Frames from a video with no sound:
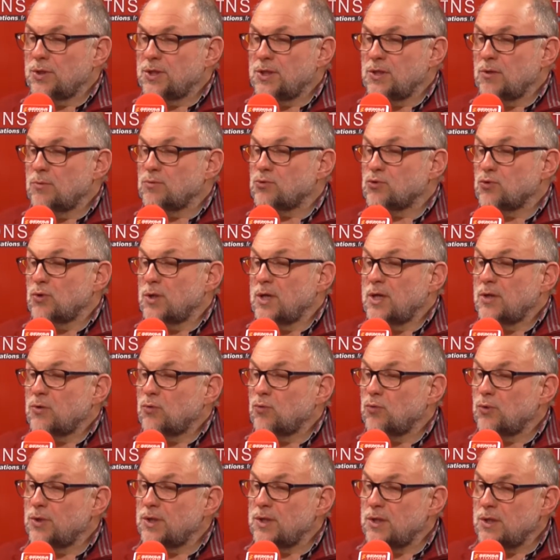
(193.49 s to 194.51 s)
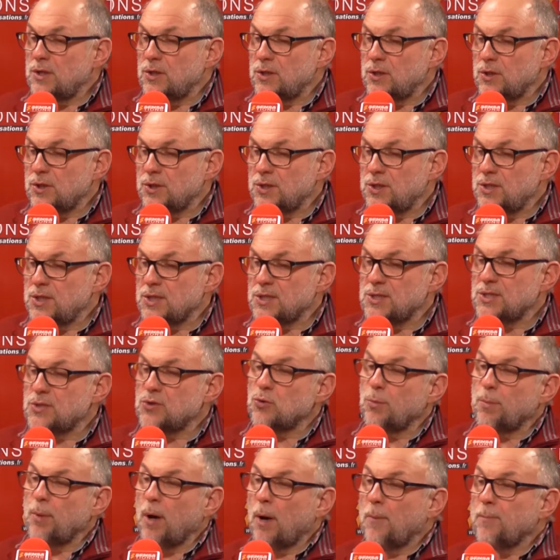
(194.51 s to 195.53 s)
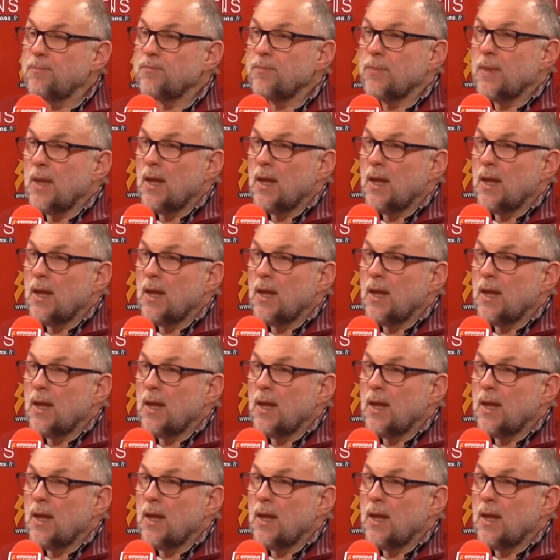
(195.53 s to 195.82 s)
qui obsolète ou qui n'existe pas.